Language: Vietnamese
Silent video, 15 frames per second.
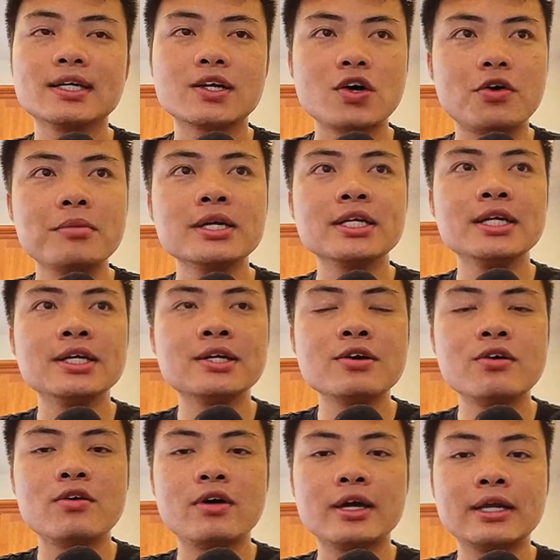có bất kỳ câu
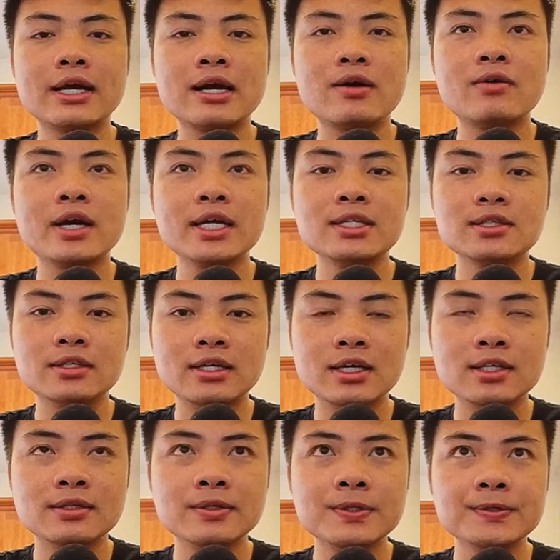hỏi nào hãy gửi
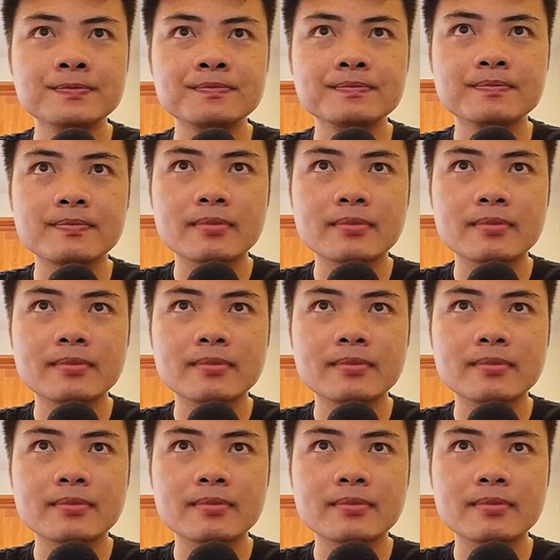đến uh,